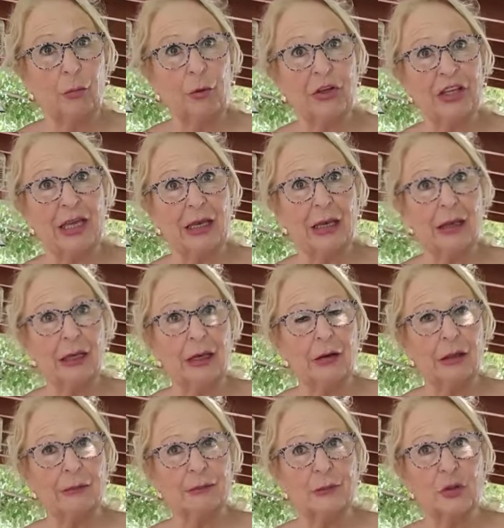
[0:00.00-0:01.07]
os voy
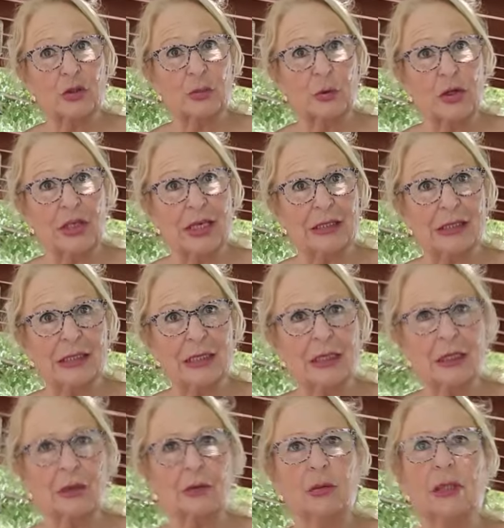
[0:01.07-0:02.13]
a os voy a
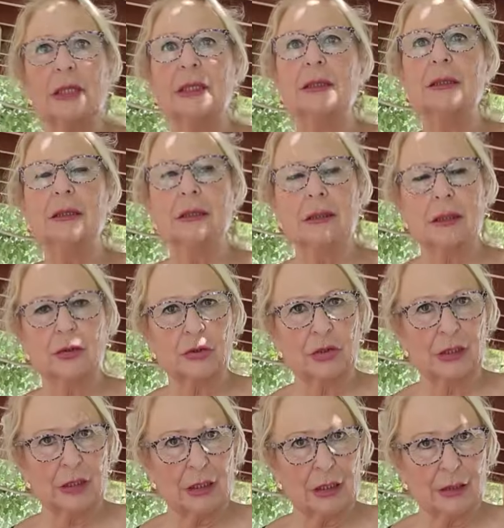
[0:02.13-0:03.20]
enseñar una que no
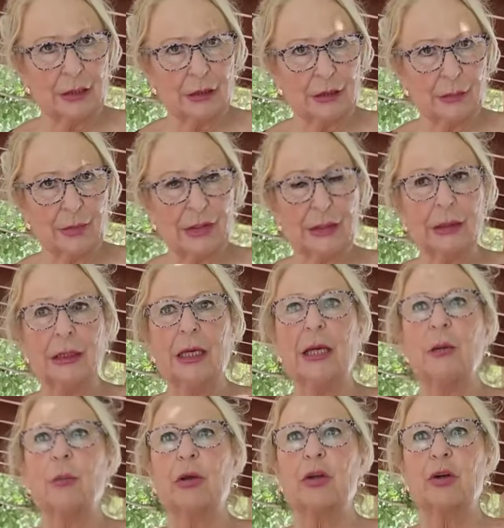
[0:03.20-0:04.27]
tiene nada que ver,
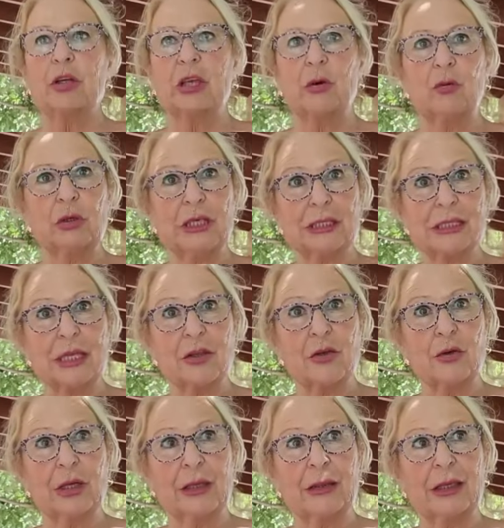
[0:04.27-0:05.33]
pero que una
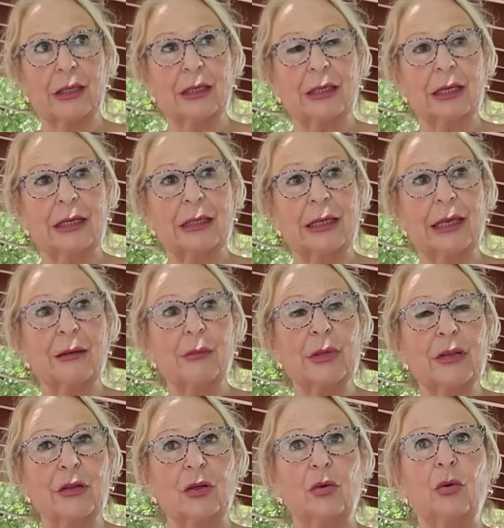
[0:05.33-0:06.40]
señora del canal
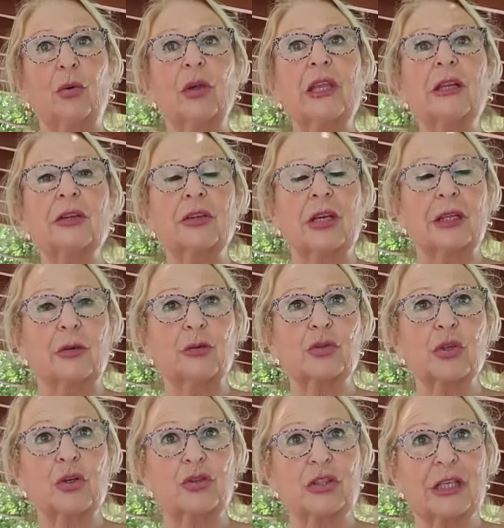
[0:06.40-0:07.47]
me dijo, uy, entre
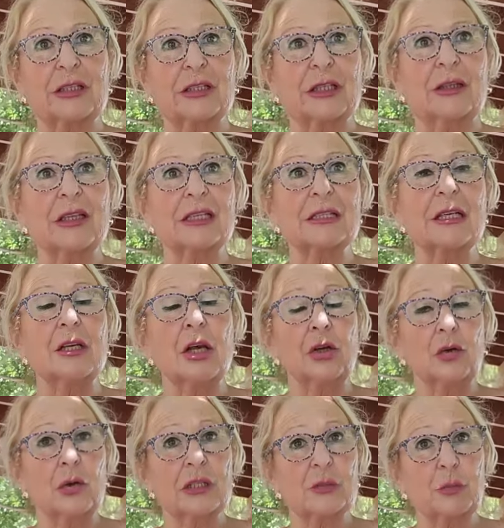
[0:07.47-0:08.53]
tus consentidas
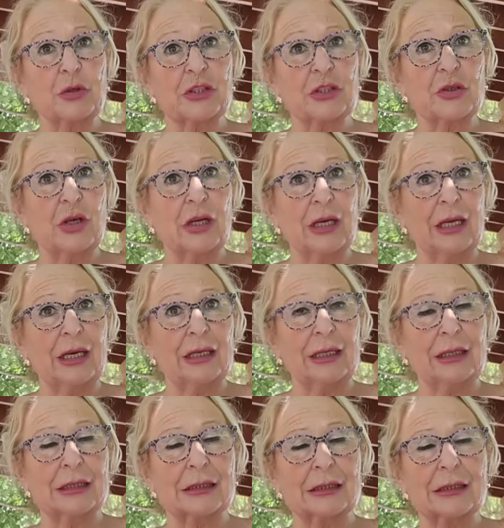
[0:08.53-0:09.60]
no has puesto a
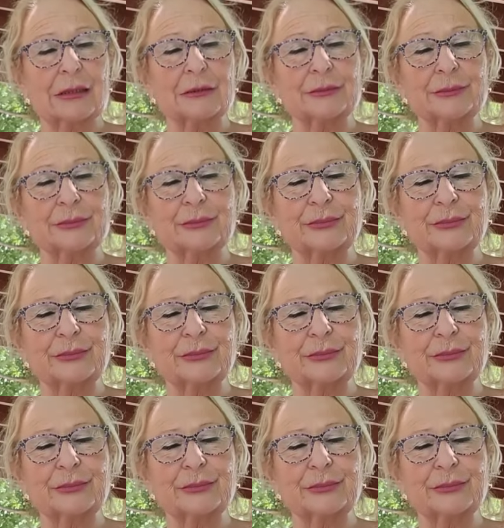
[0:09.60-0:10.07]
las